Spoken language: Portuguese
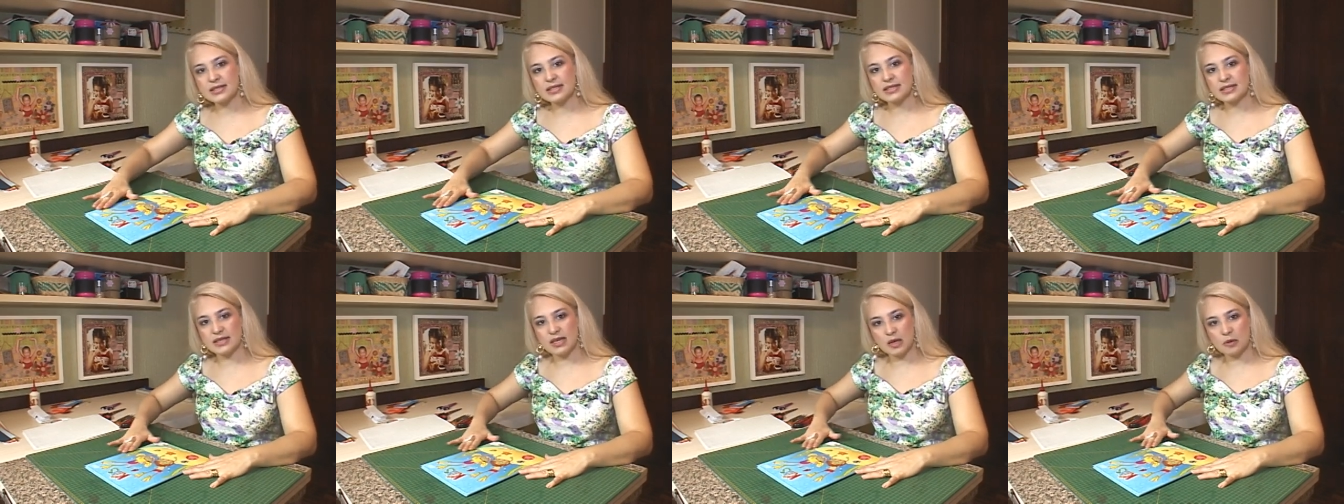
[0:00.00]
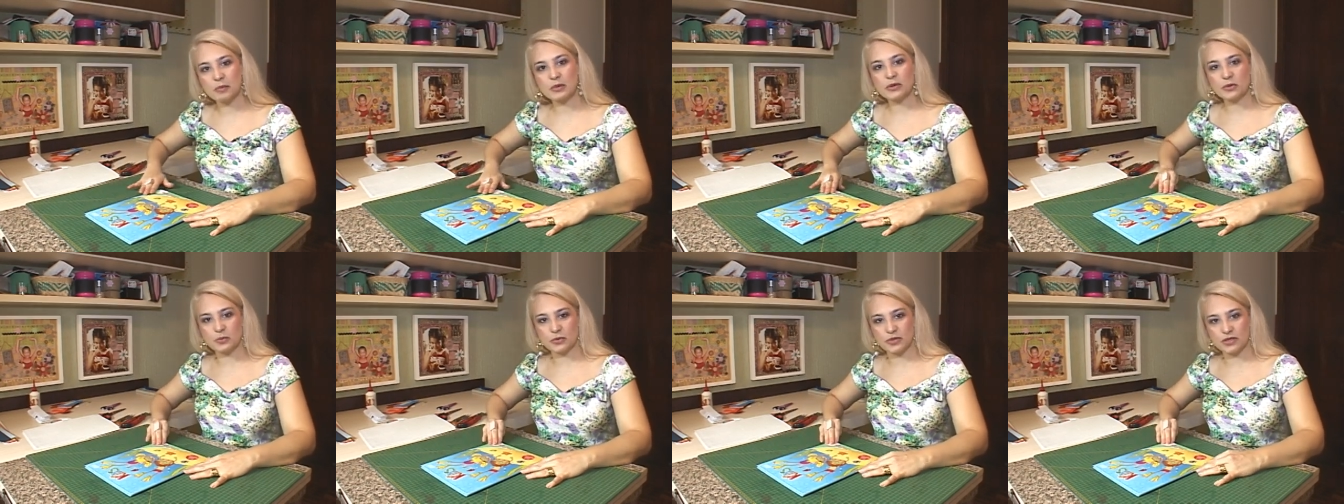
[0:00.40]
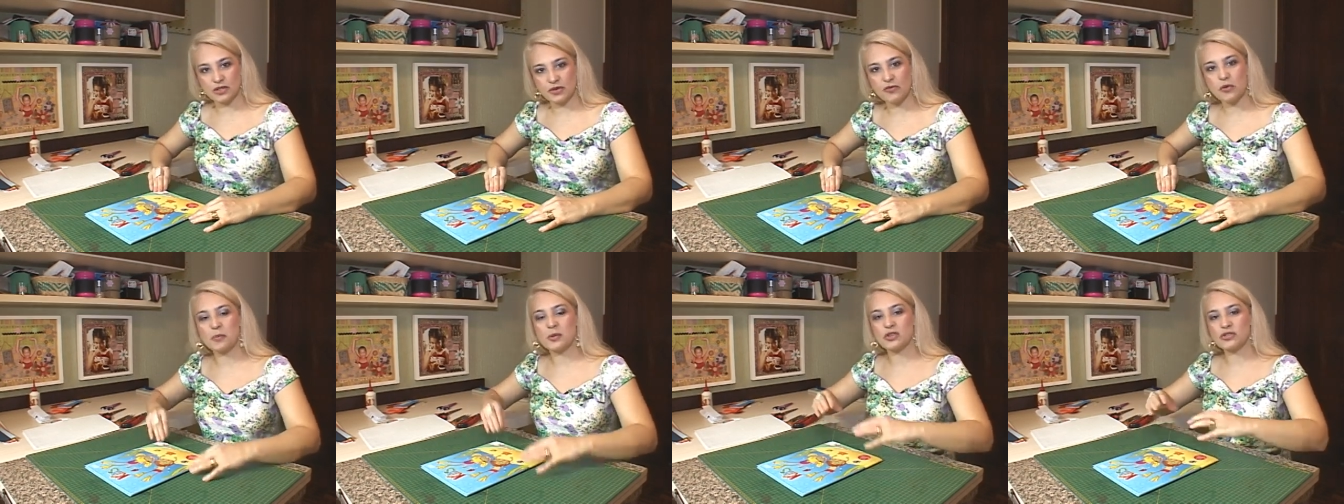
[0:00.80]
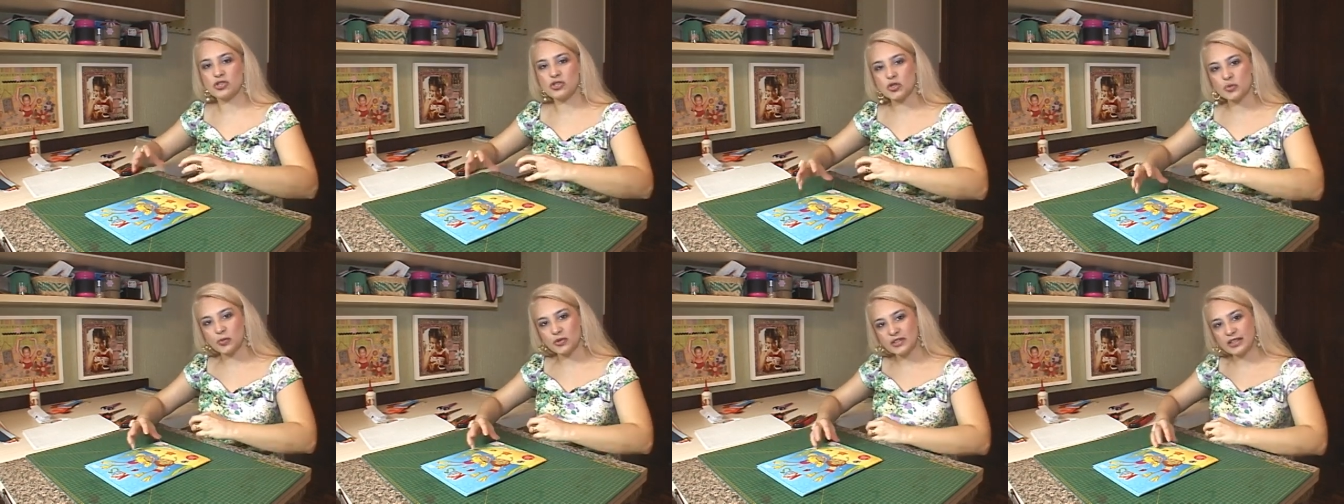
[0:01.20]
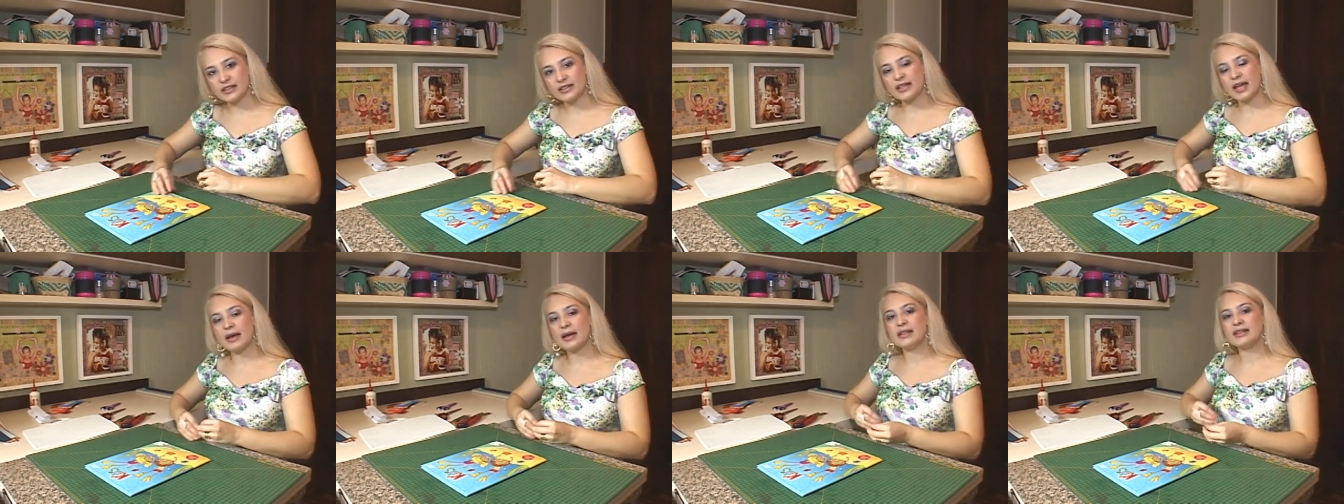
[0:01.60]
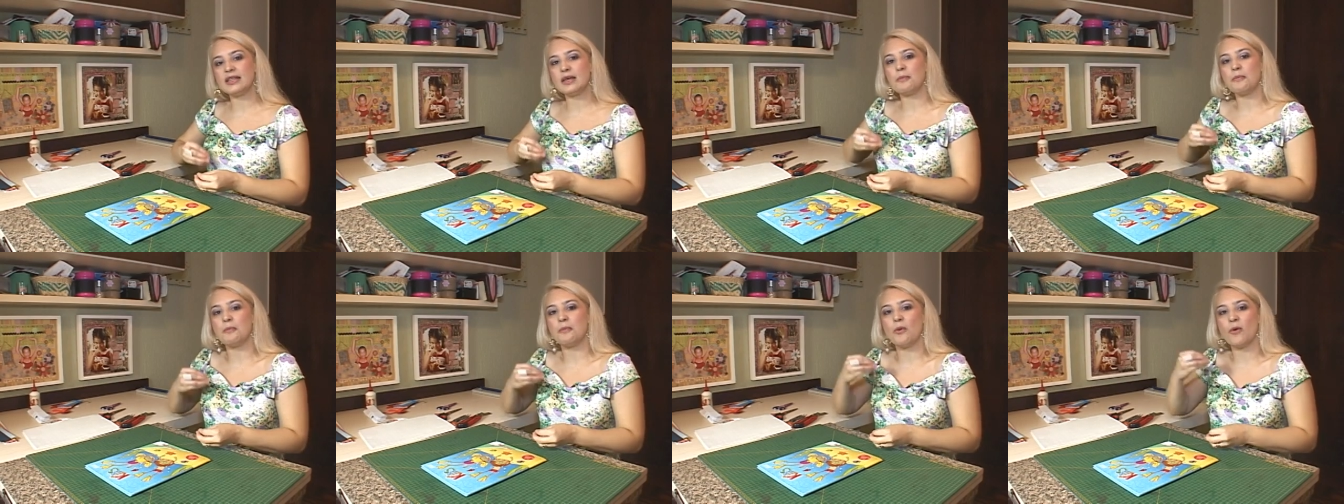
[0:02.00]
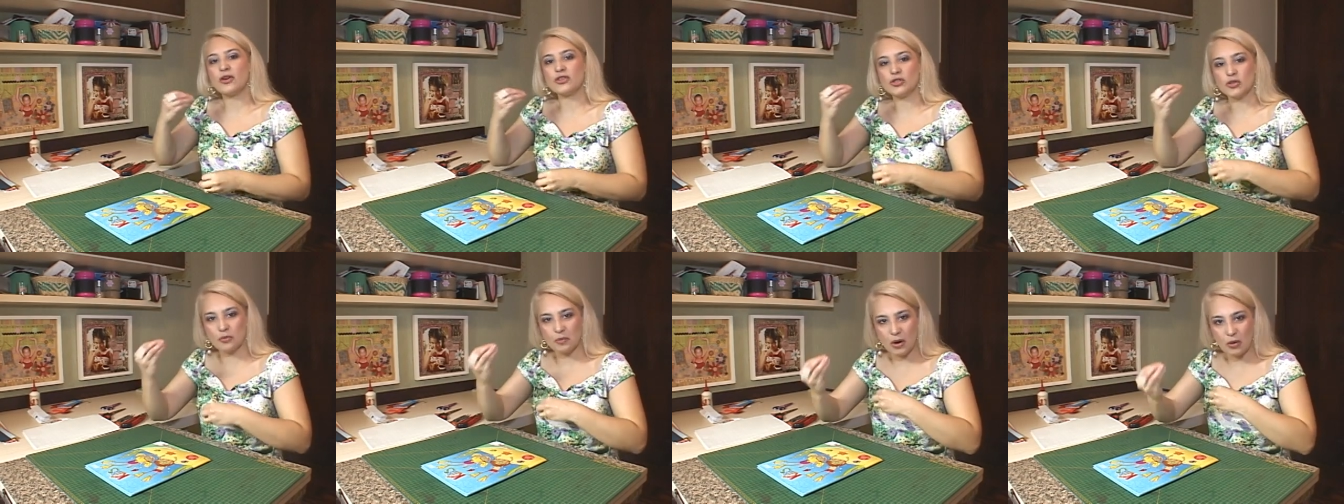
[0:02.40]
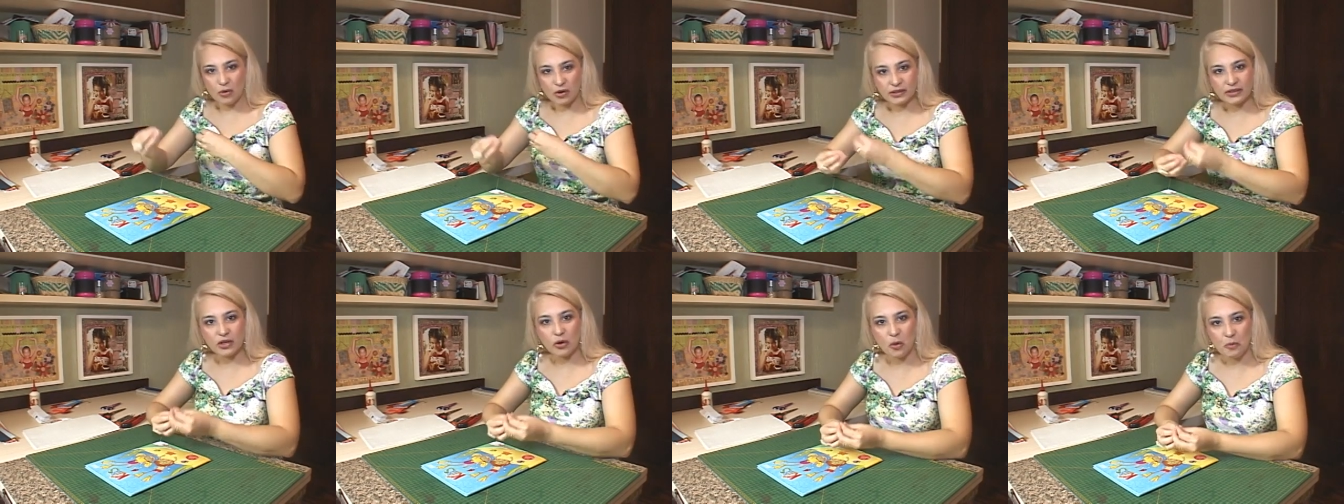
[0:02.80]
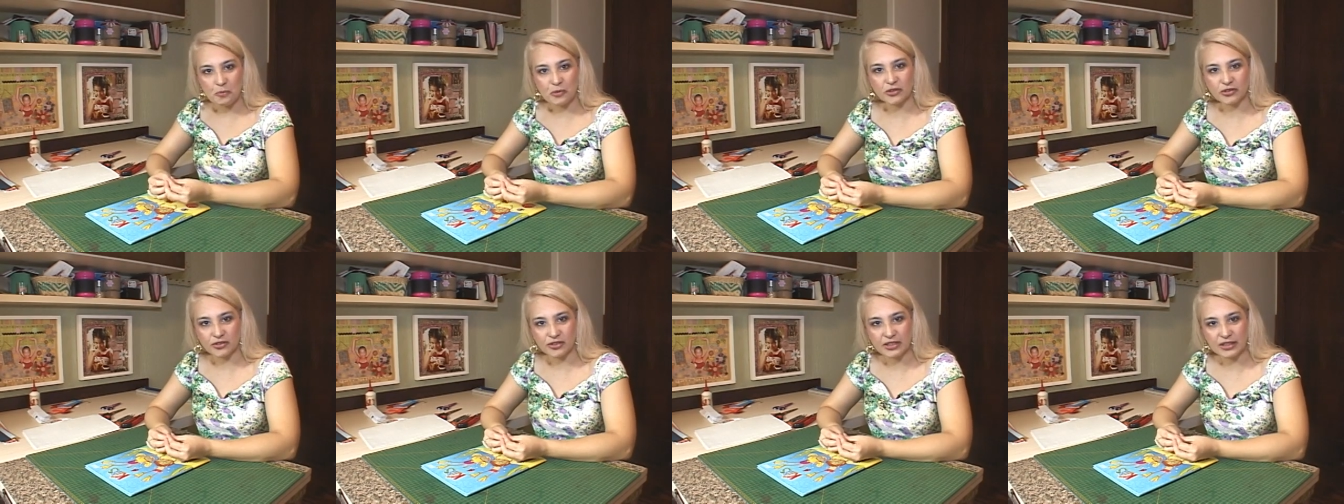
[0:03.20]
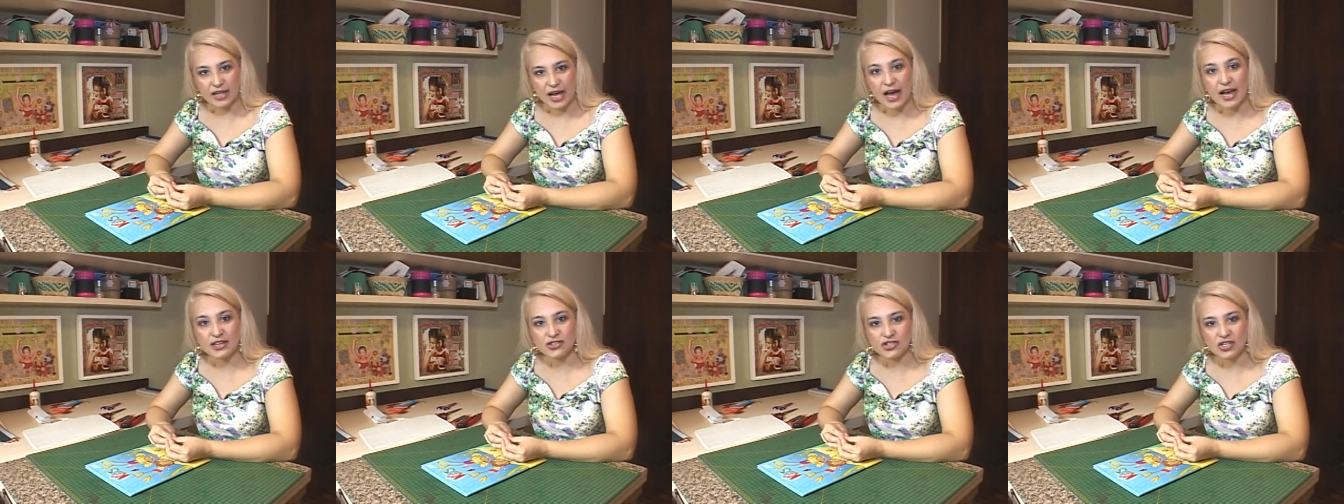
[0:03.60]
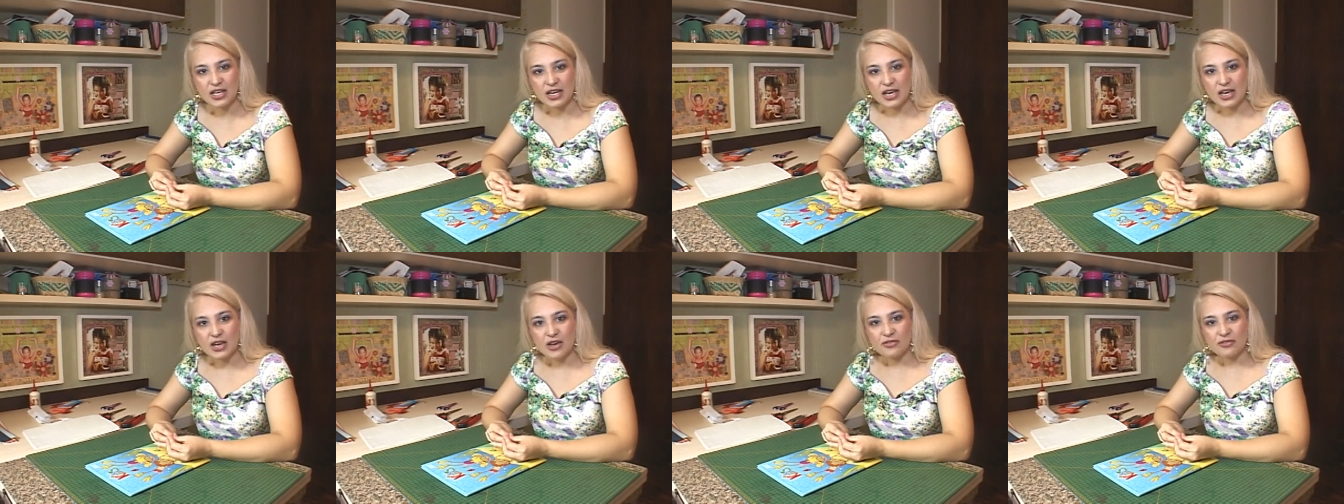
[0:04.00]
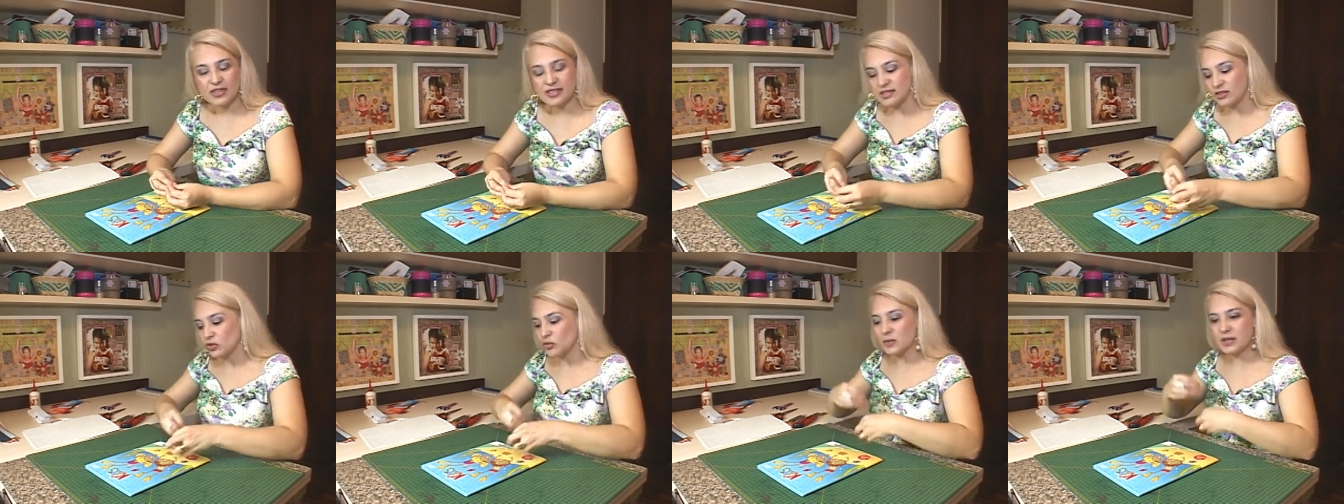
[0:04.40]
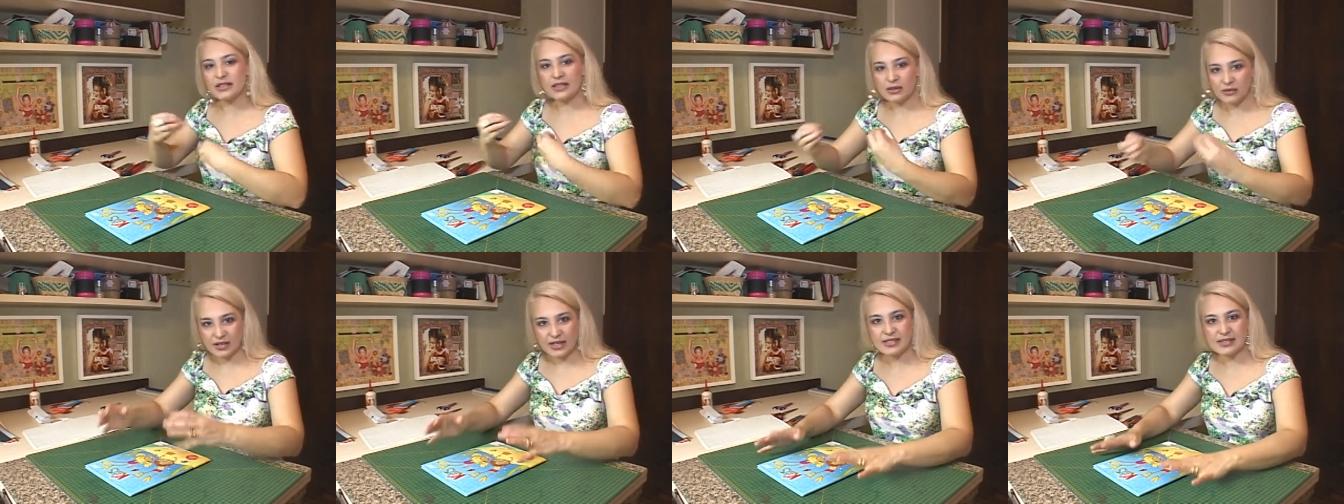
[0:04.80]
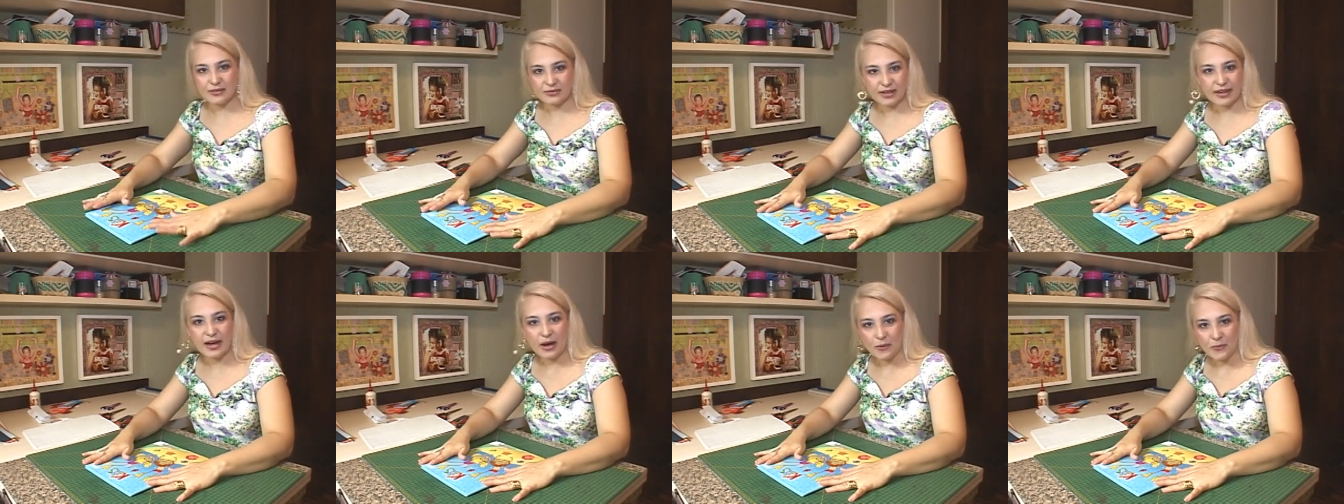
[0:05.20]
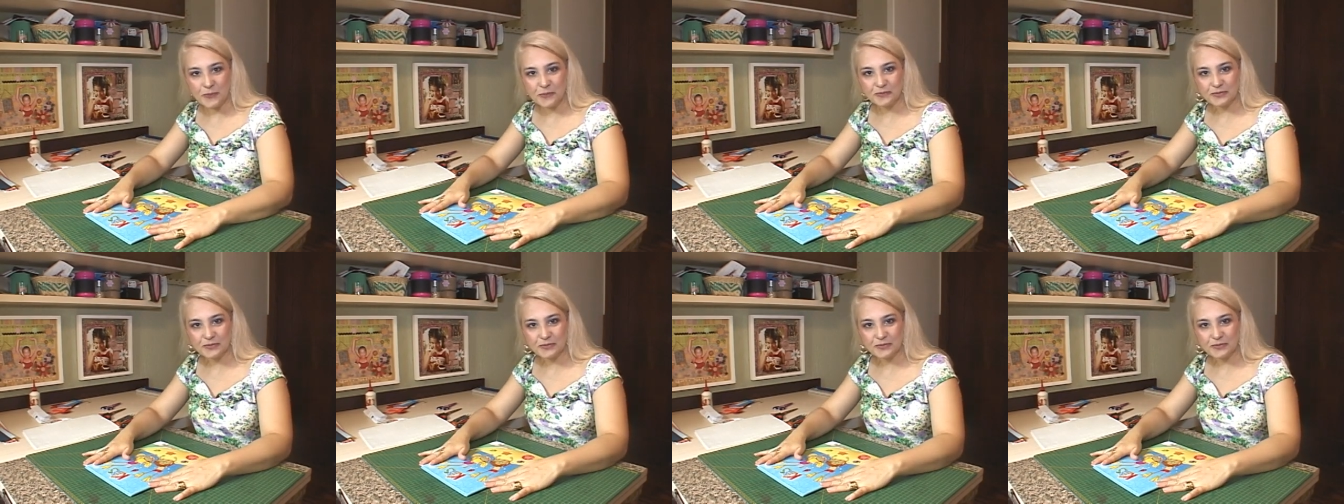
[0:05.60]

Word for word: simples possível para a gente poder estar tá depois numa outra oportunidade fazendo uma decoração legal,